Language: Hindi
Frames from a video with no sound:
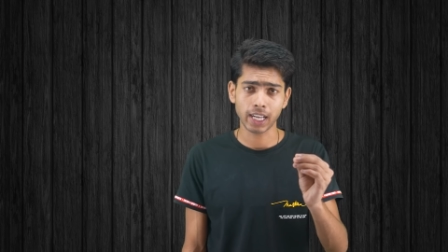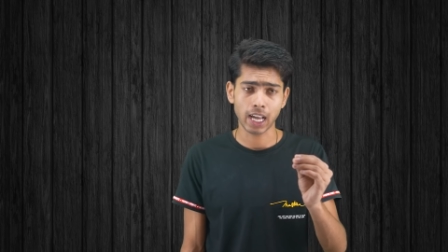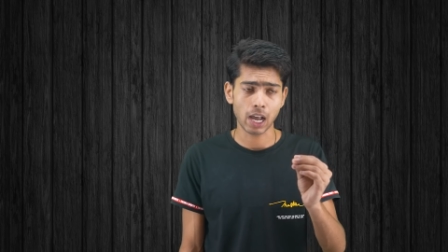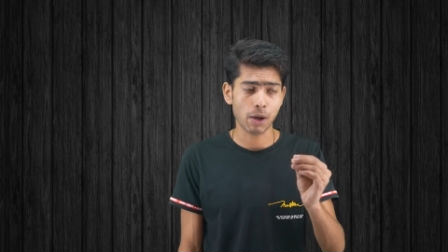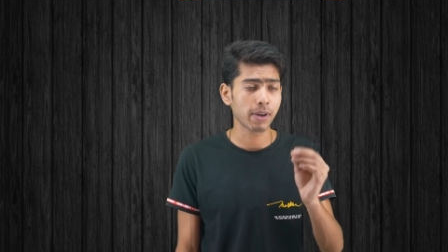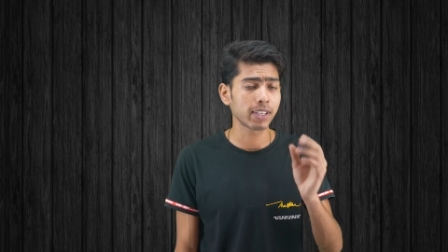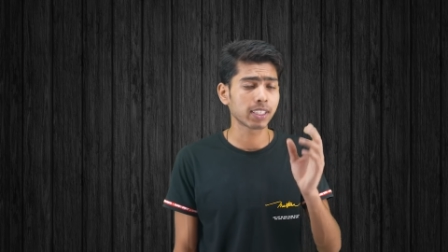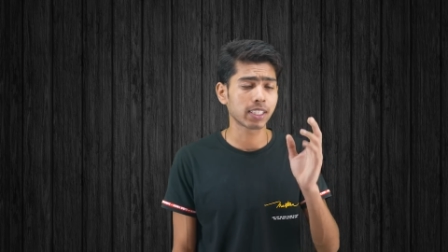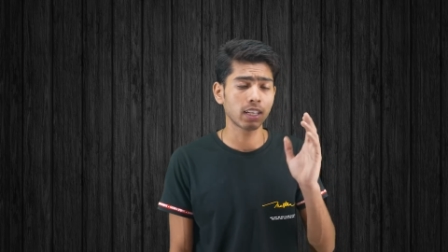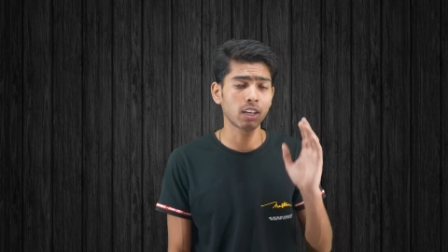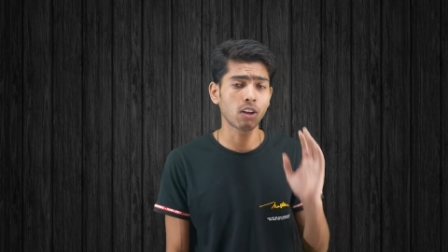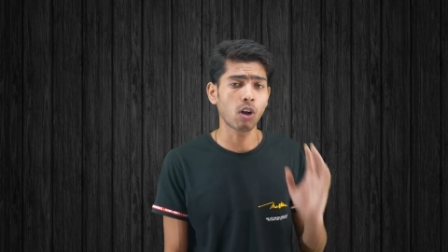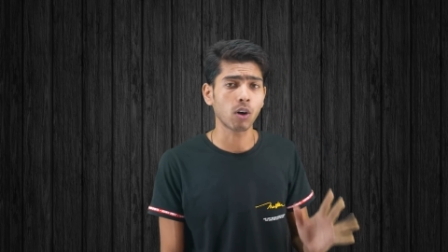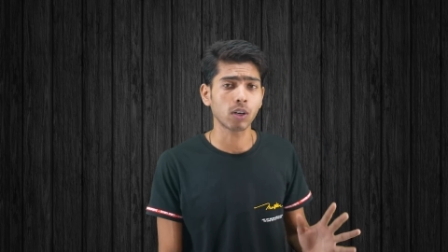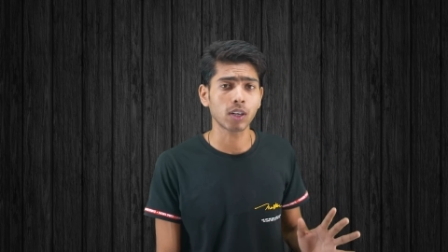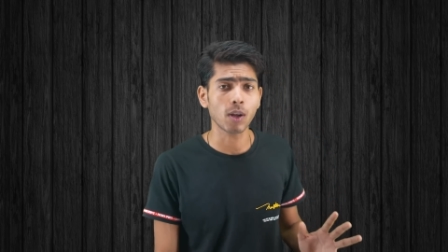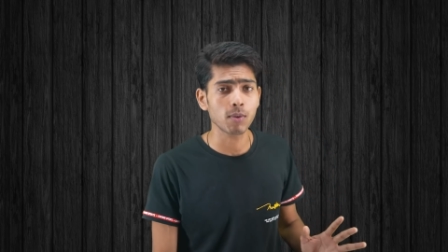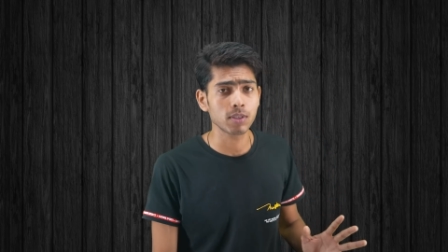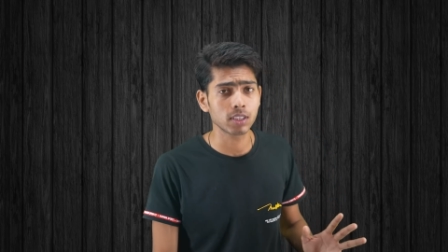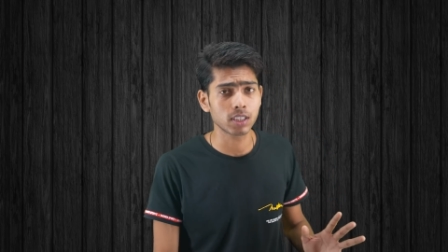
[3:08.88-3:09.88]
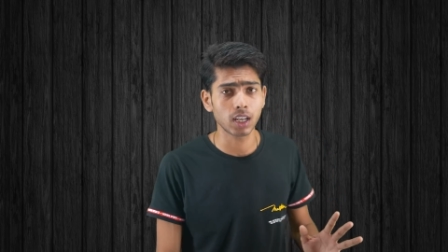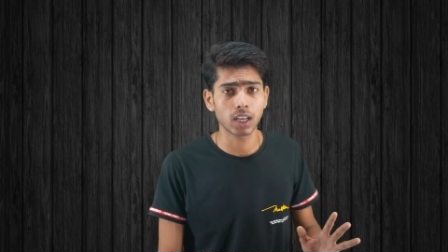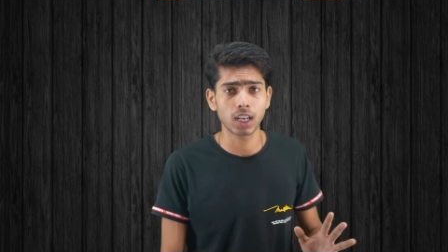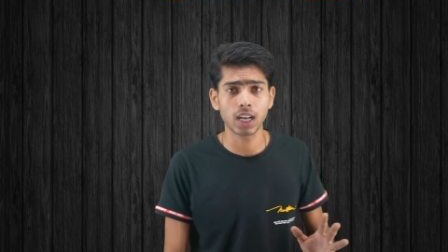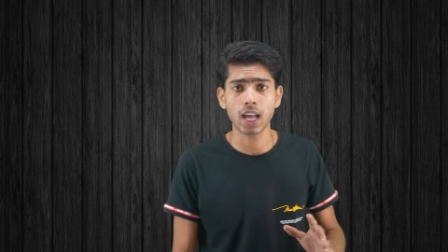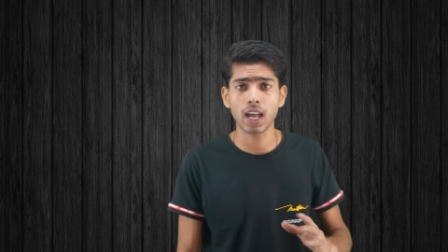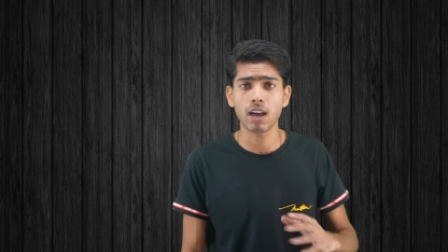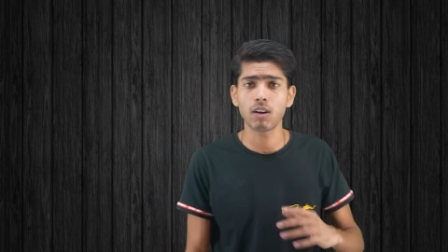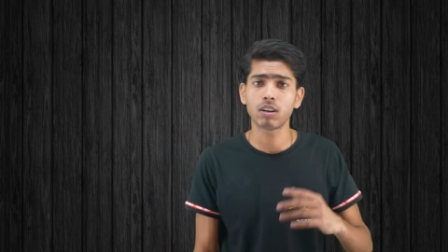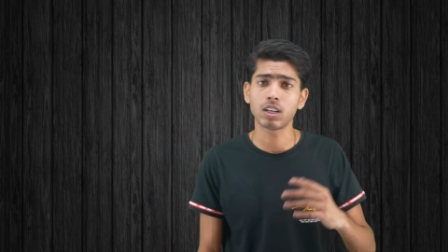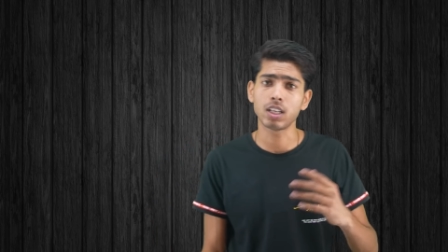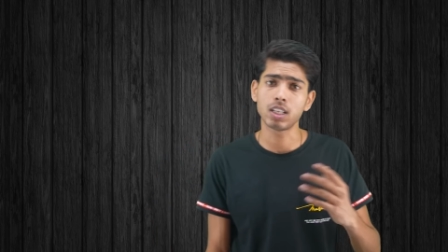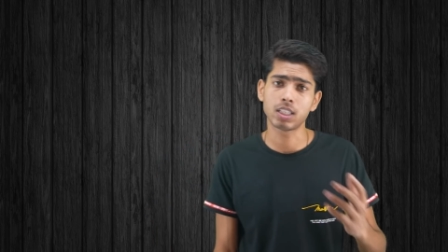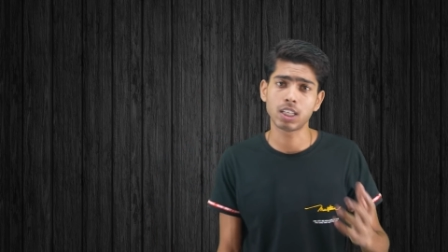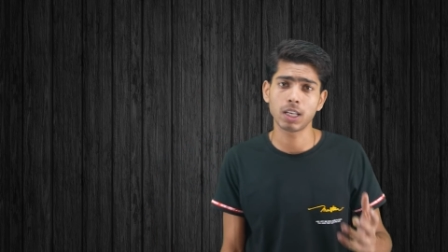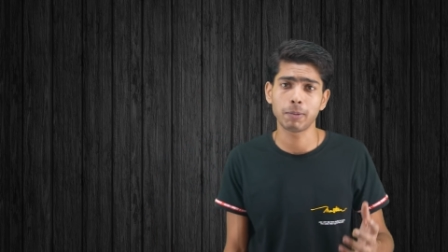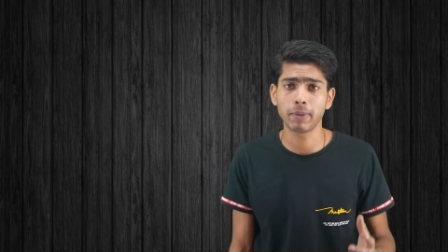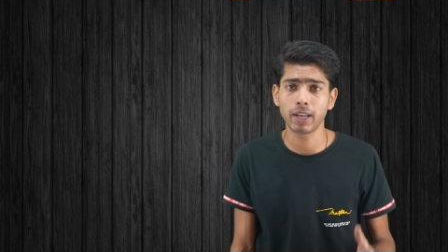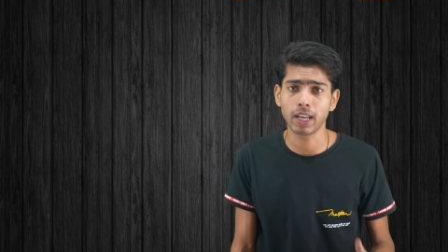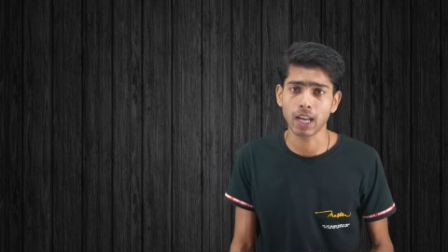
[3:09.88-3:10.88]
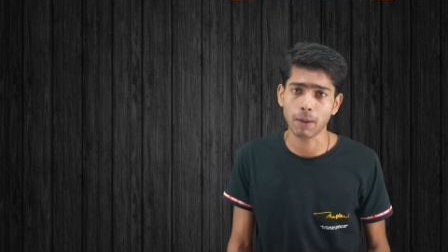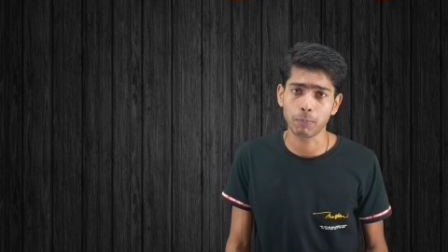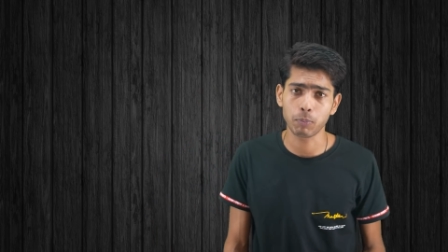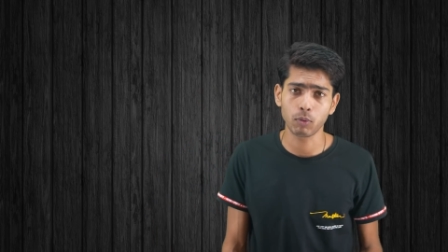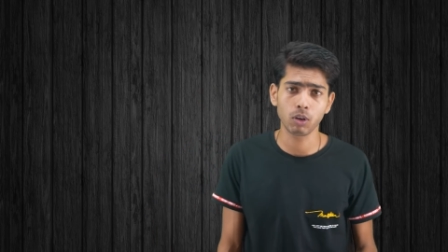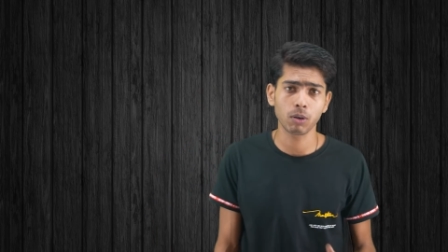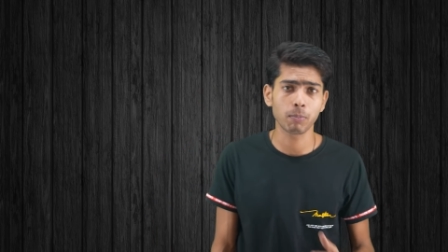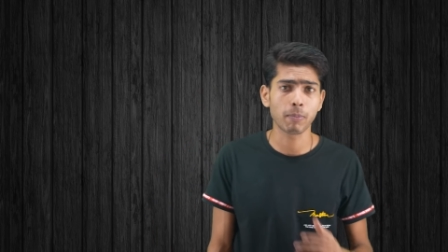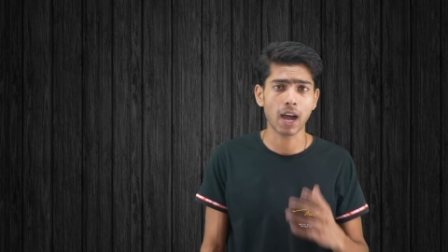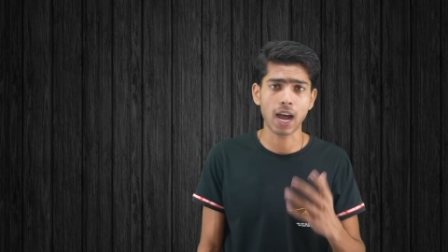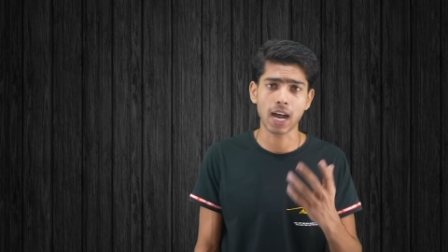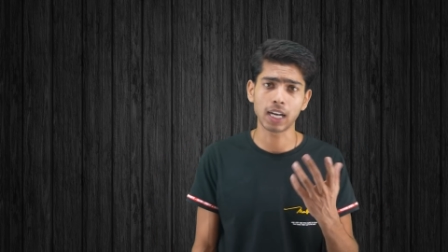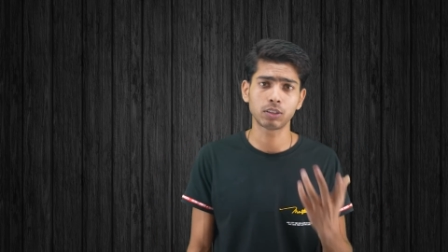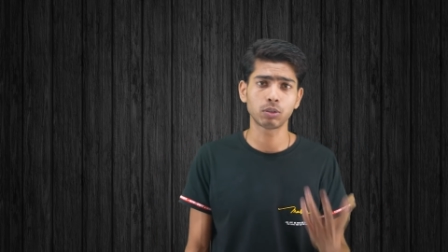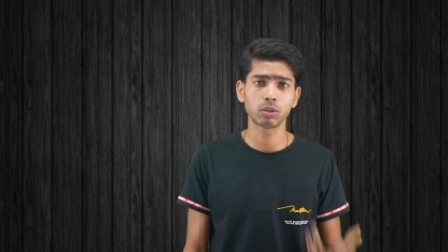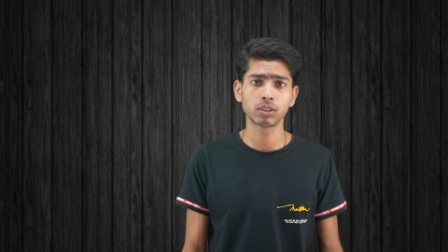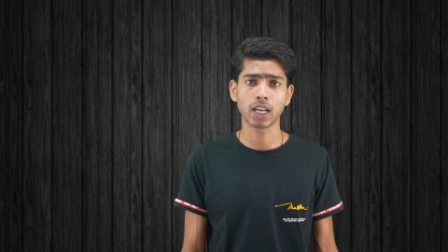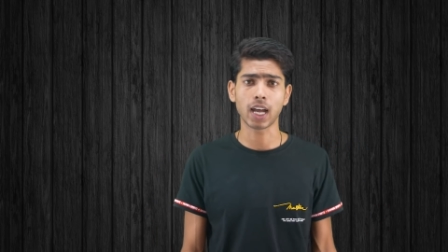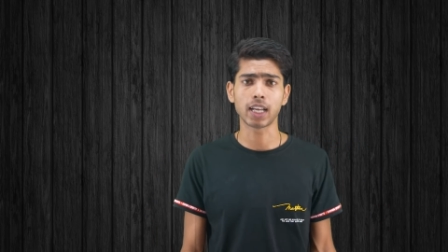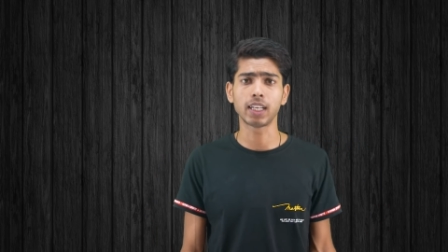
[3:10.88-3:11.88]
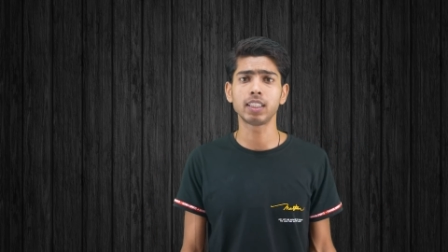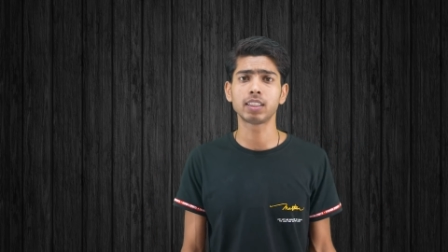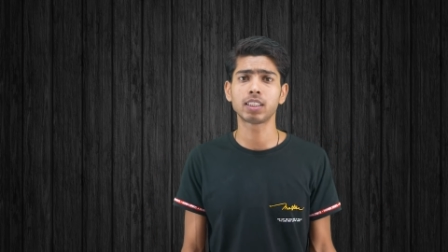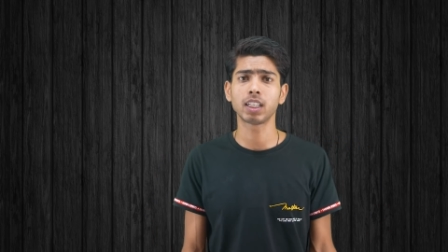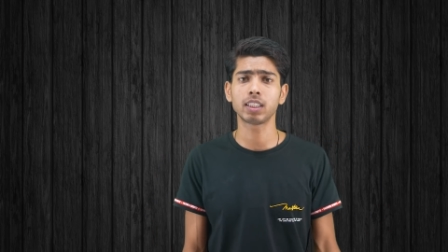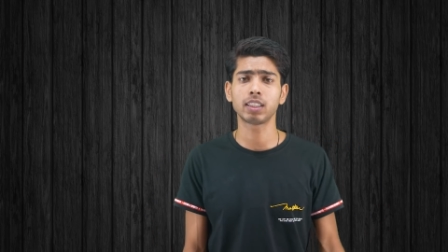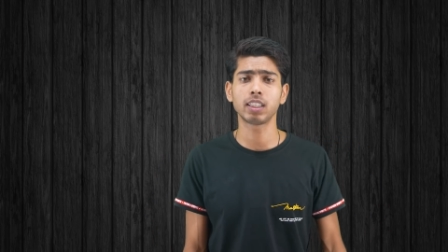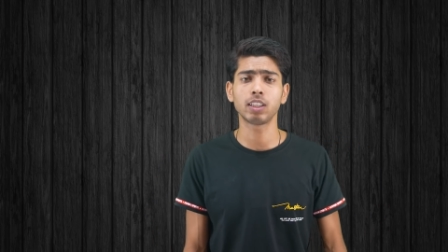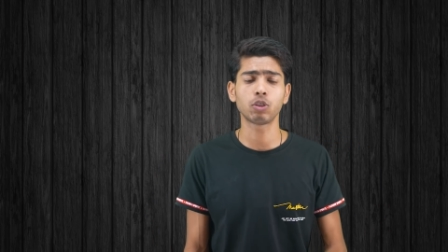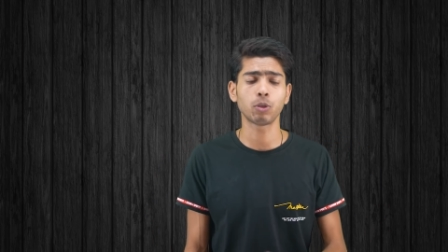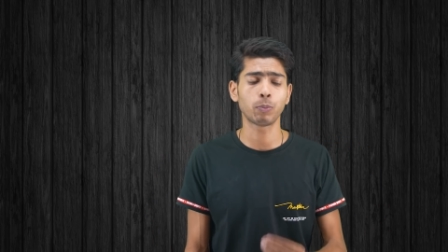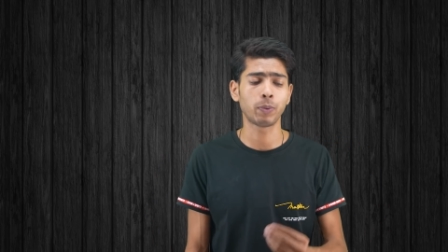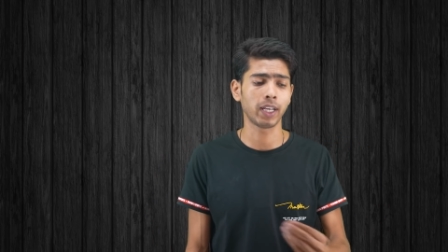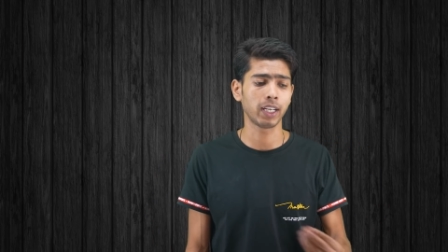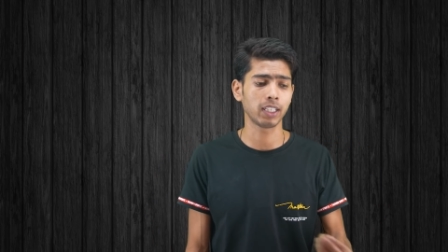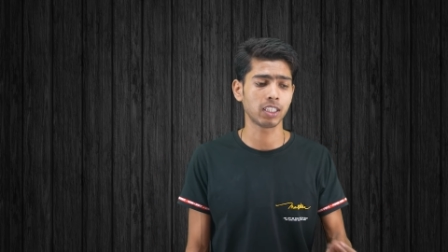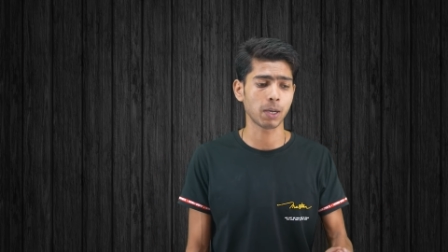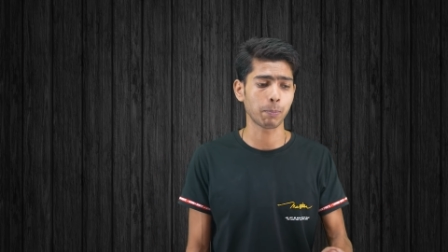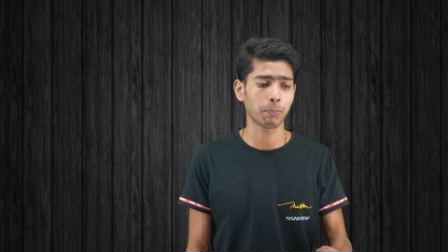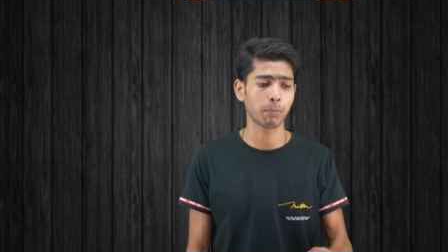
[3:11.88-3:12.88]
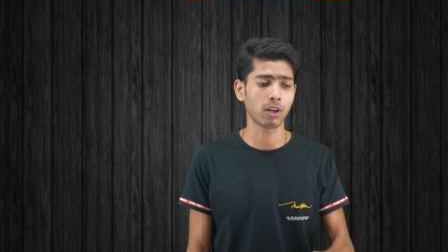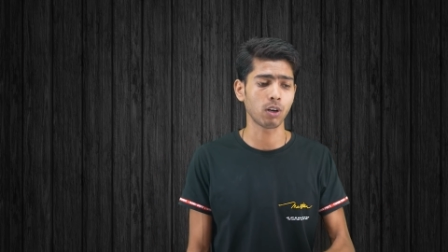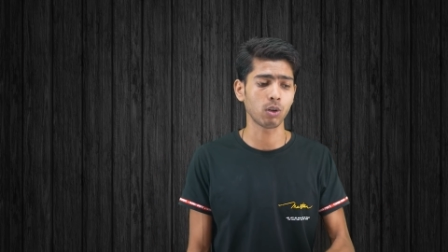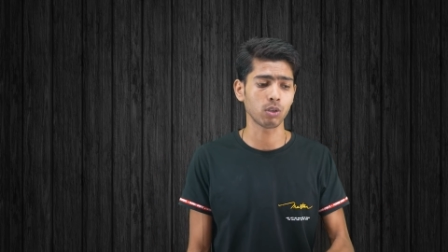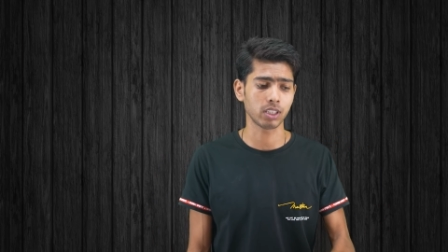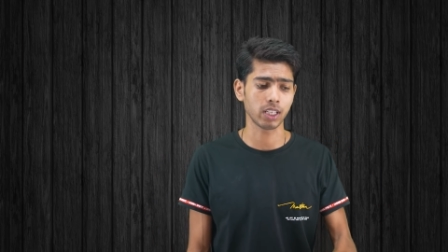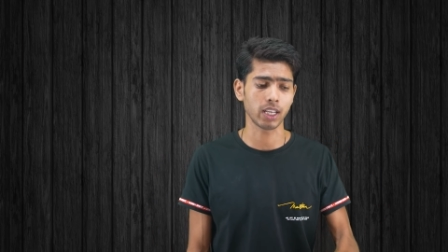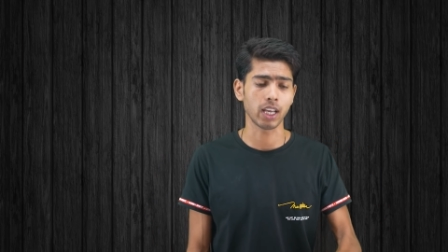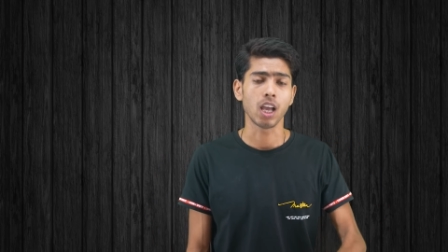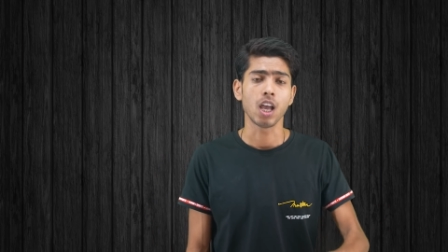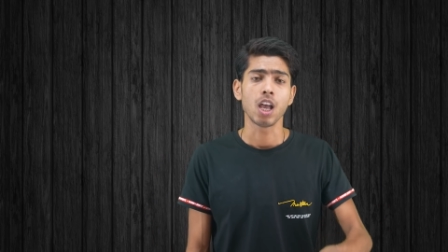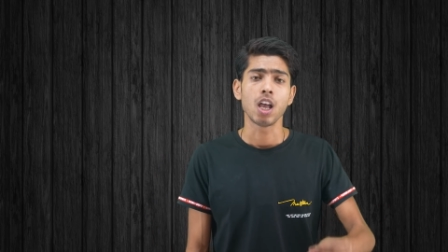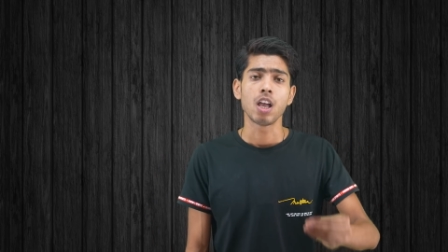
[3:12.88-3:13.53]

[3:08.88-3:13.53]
गया वैसे लॉकडाउन चल रहा है और इस समय आप लोग बाहर तो जा नहीं सकते तो फिर चप्पलों से